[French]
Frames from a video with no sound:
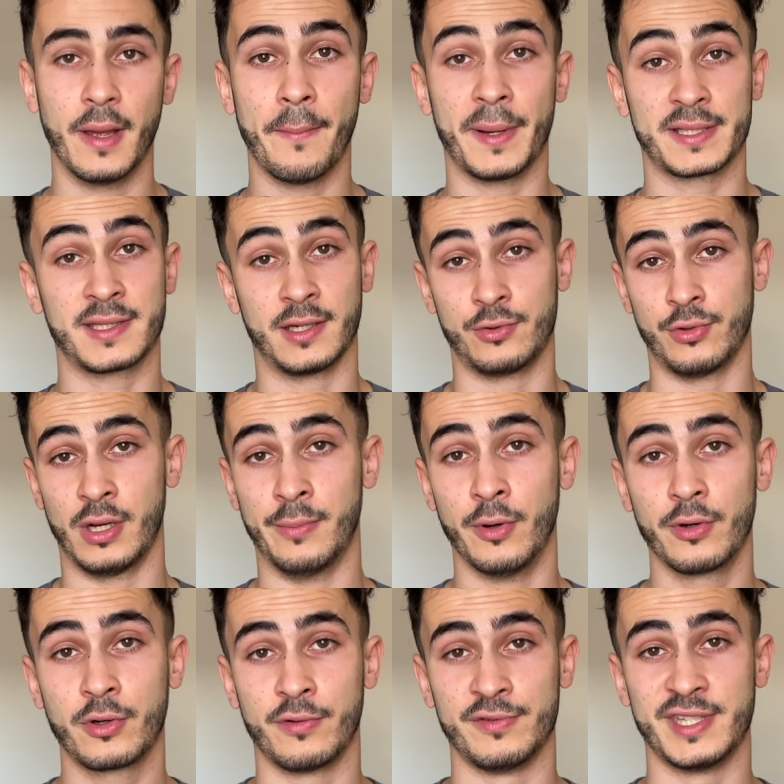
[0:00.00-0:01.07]
Parce
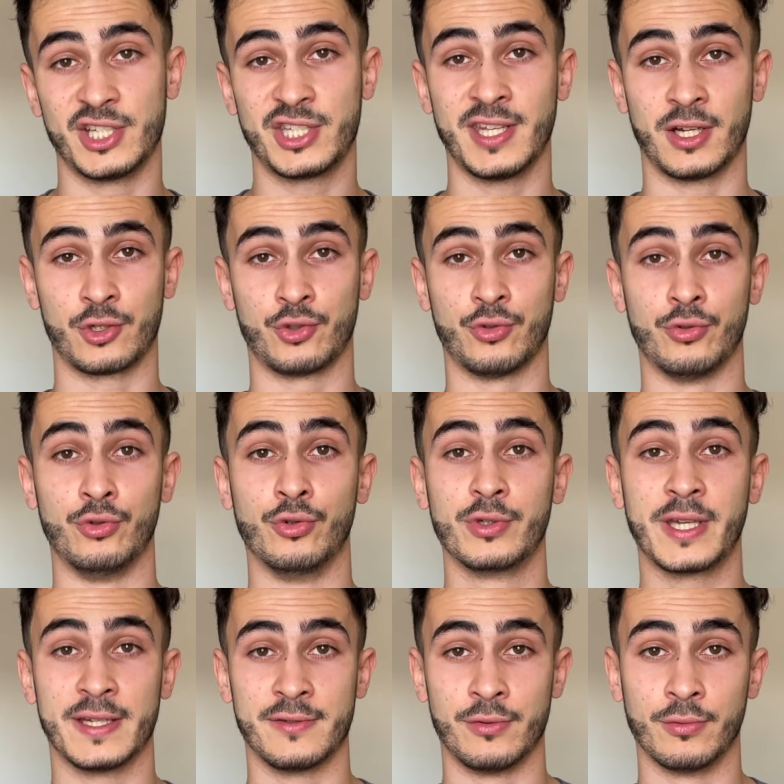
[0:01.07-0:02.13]
qu'actuellement, quand vous achetez un jeu
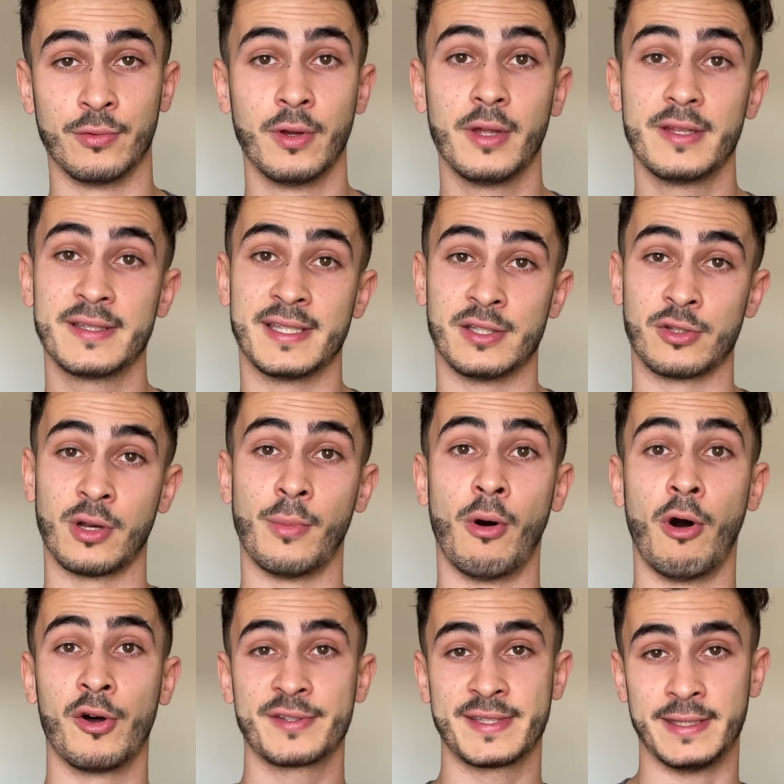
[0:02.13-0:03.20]
d'occasion c'est seulement
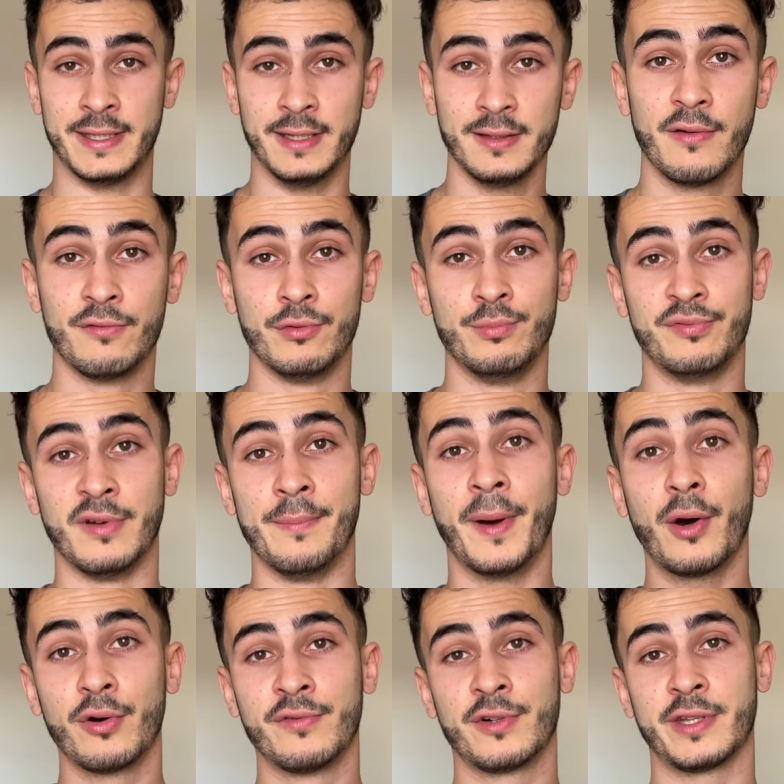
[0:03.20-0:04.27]
en CD. Vous ne pouvez pas
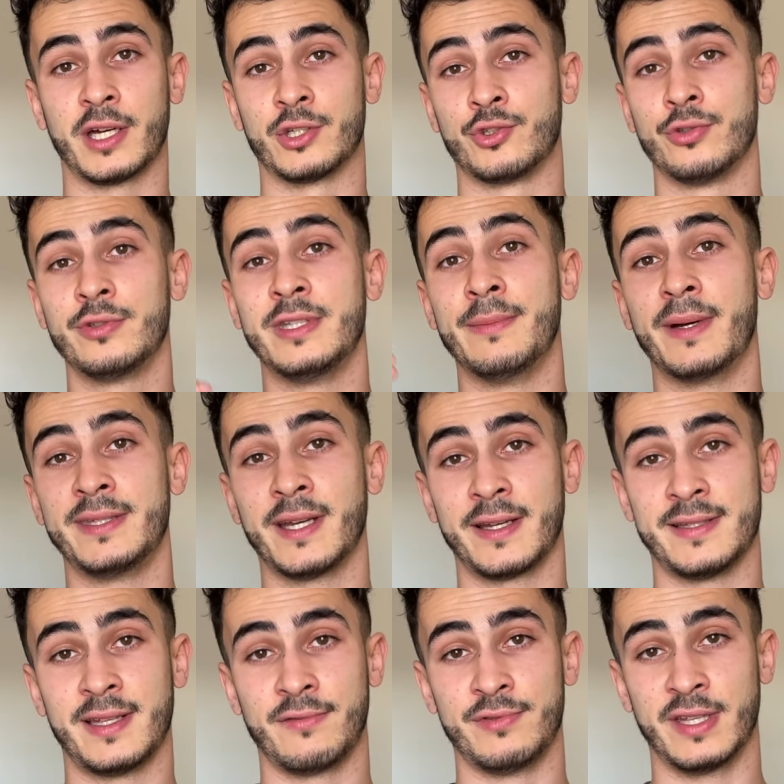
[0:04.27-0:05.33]
revendre un jeu
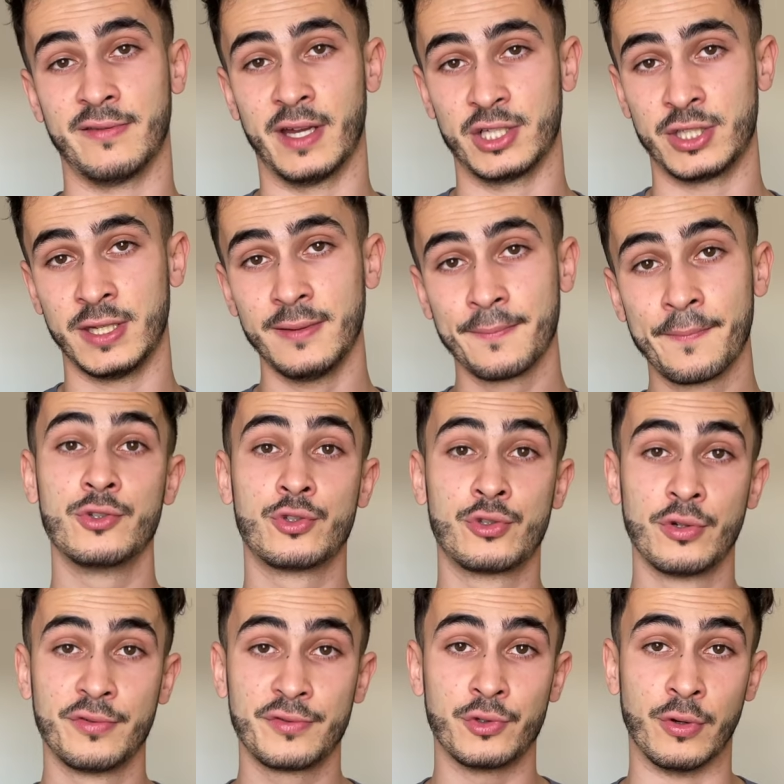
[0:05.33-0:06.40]
dématérialisé que vous avez acheté,
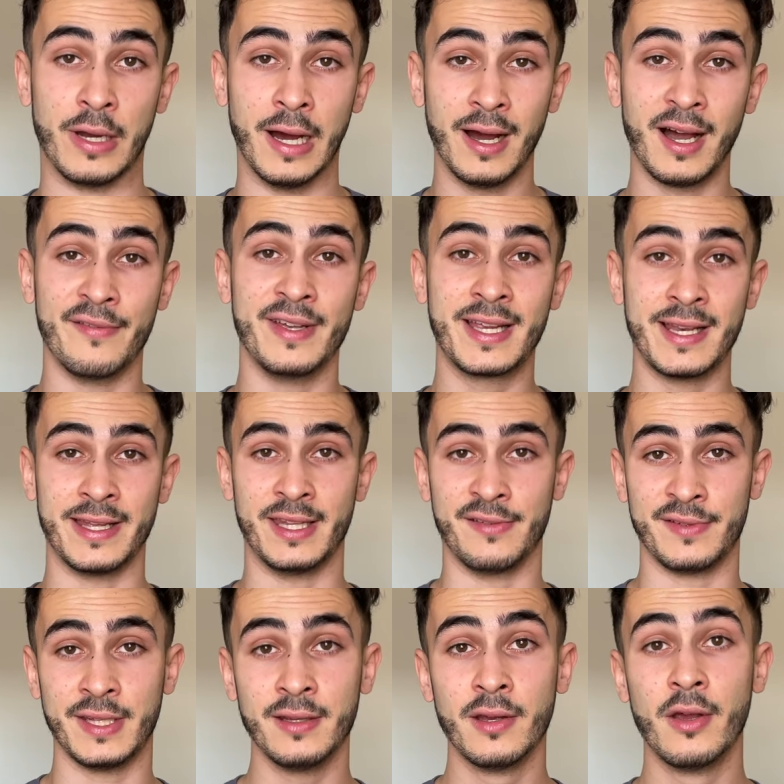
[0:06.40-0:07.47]
sauf que là, avec les
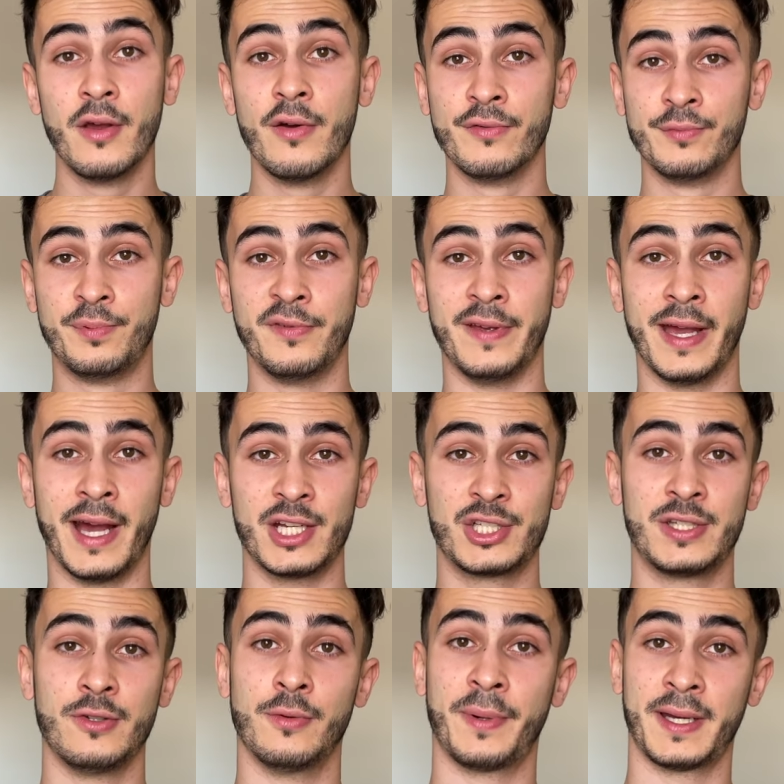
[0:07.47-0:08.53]
NFT, vous pouvez
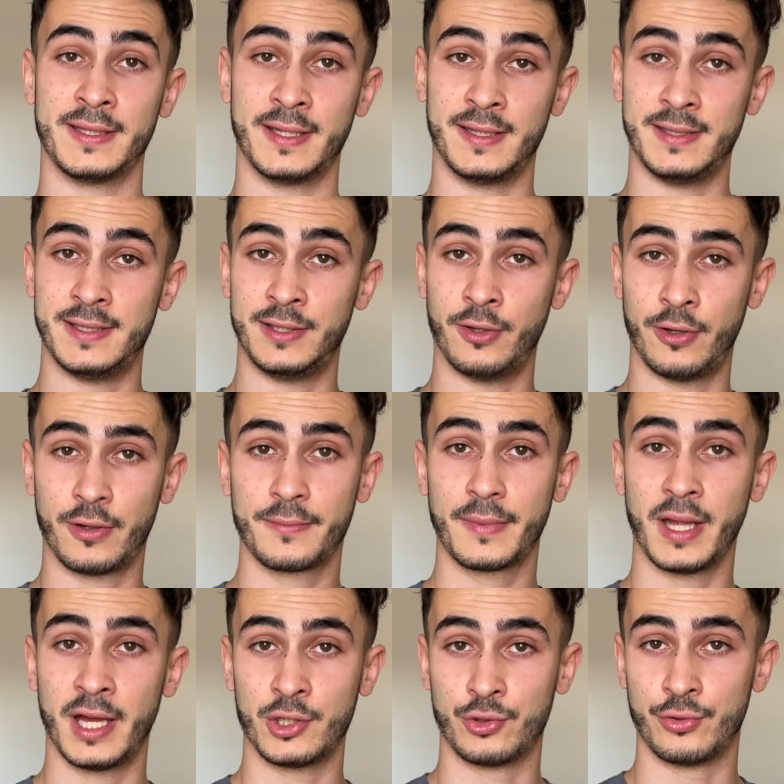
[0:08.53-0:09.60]
acheter auprès d'un éditeur
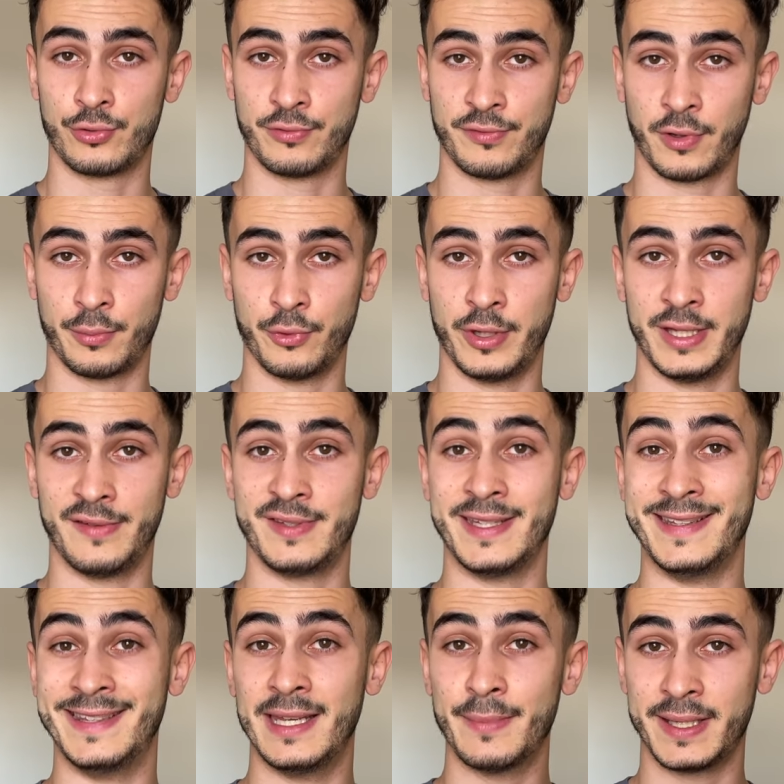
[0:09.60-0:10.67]
un jeu sous forme de NFT
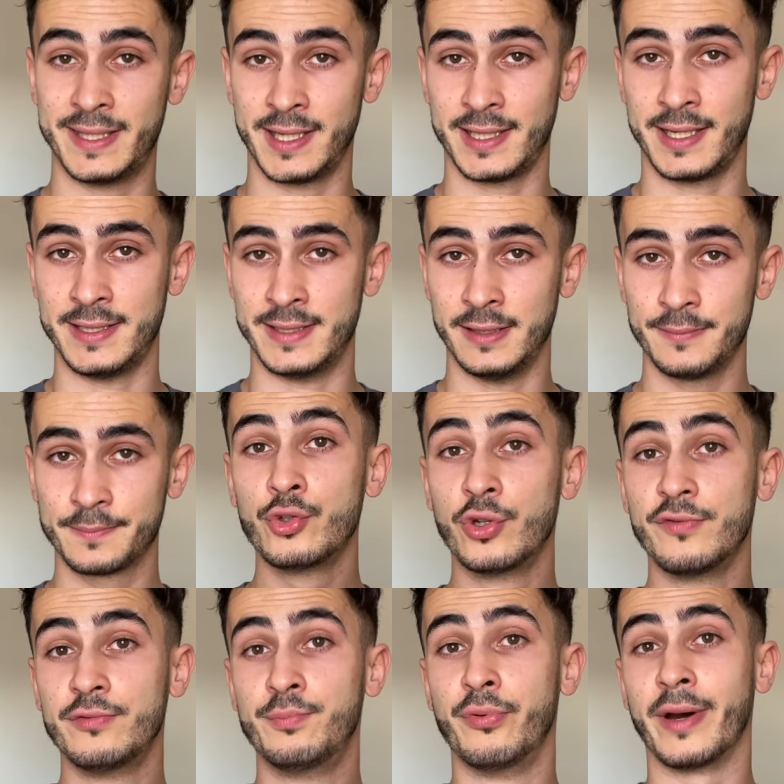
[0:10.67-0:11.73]
dématérialisé que
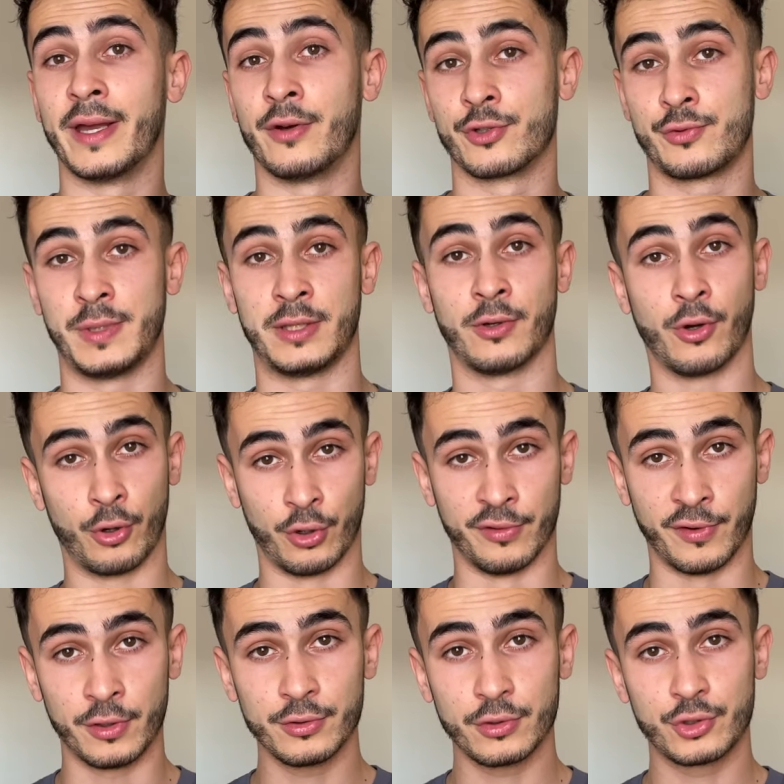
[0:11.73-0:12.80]
vous pourrez ensuite
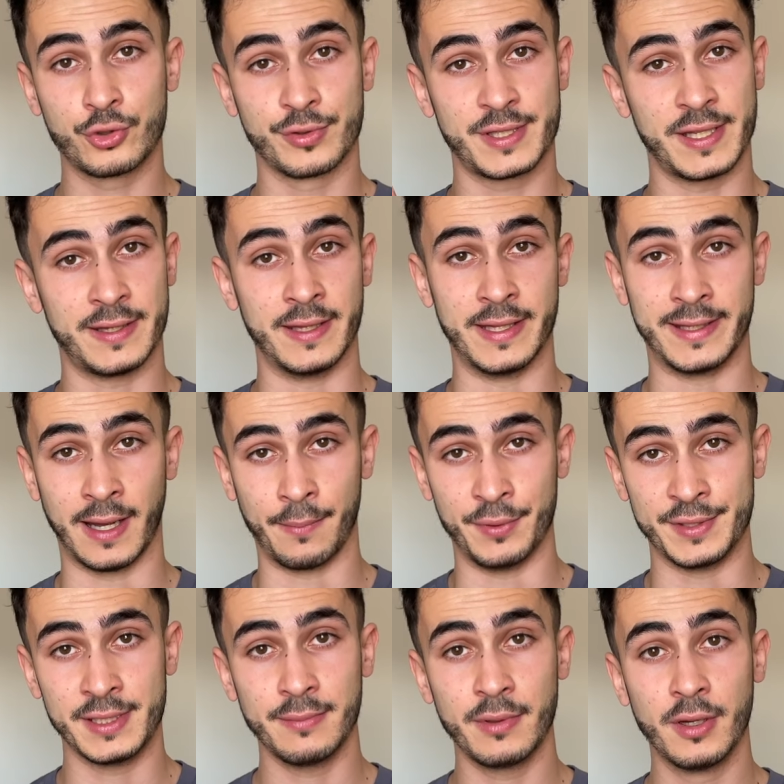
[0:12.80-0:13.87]
revendre, chose qui n'est
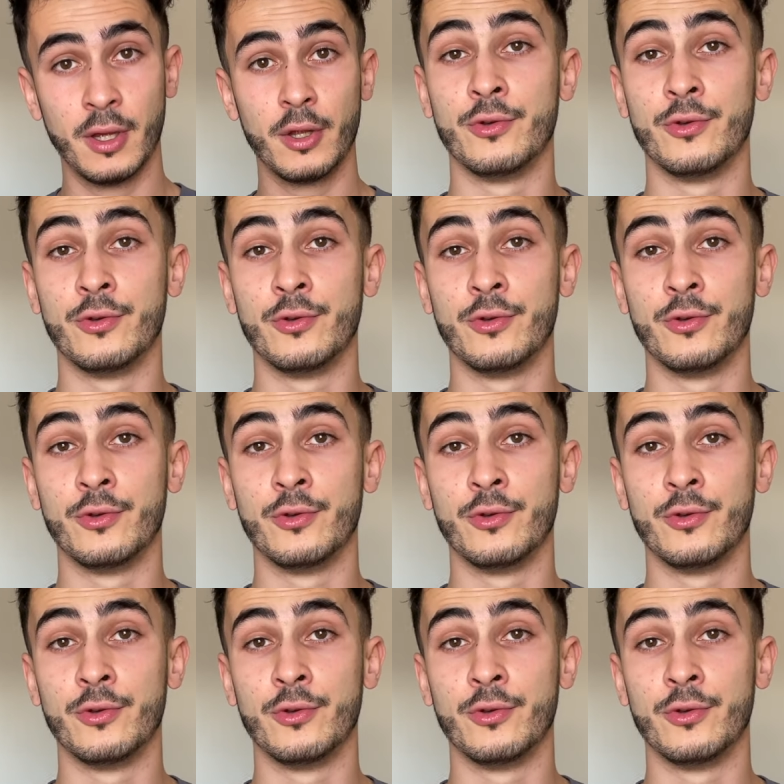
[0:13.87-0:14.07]
impossible.